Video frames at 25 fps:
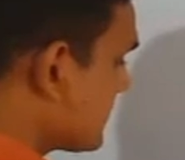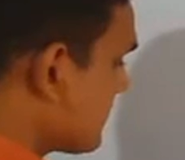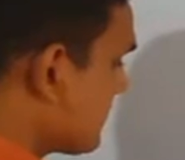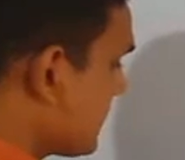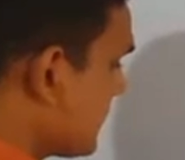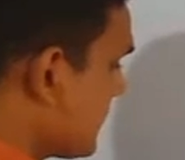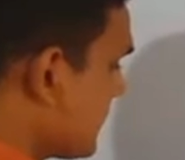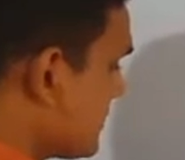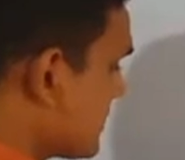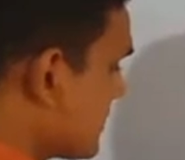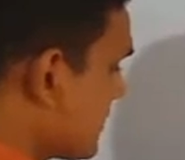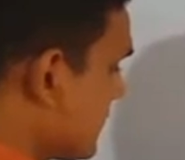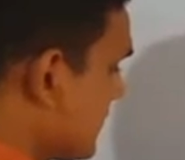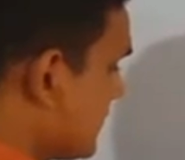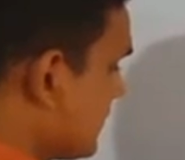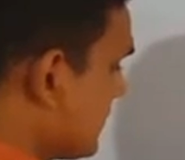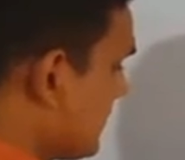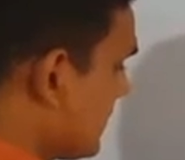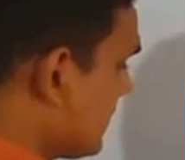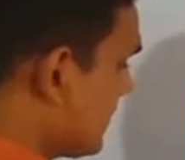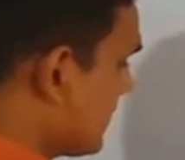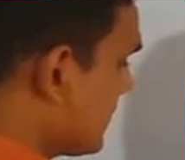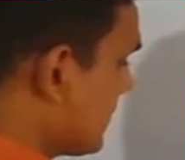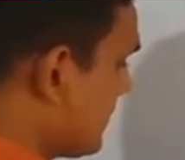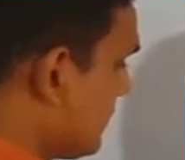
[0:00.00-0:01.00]
फेज कहते
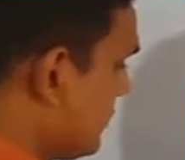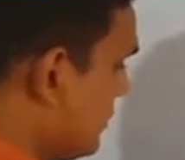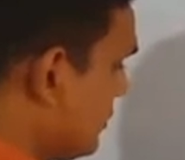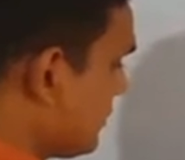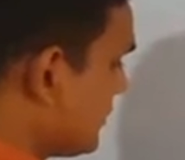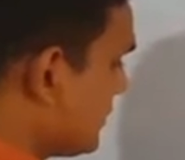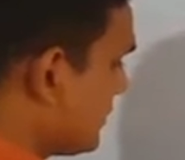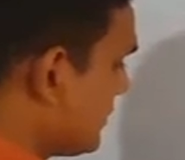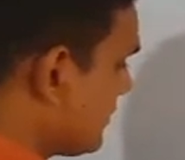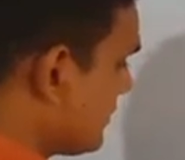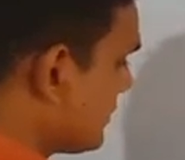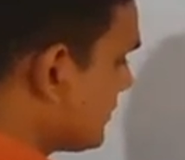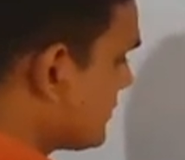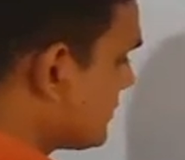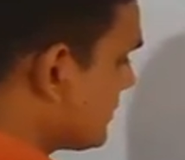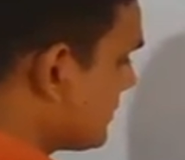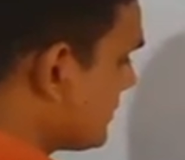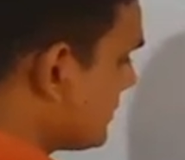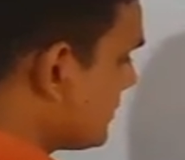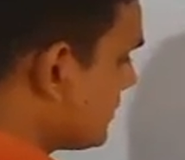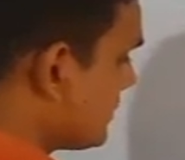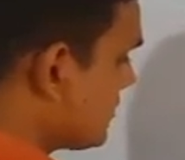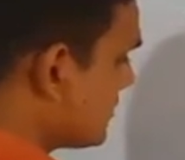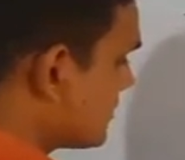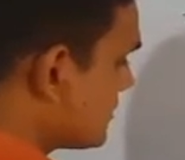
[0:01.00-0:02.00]
हैं क्या बोलते हैं
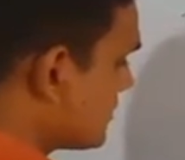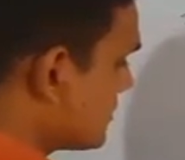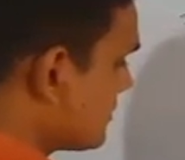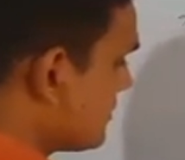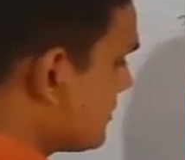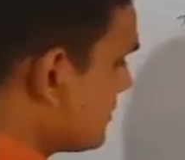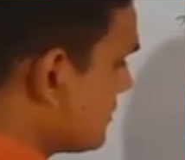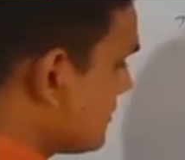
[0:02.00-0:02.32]
डिस्पर्सड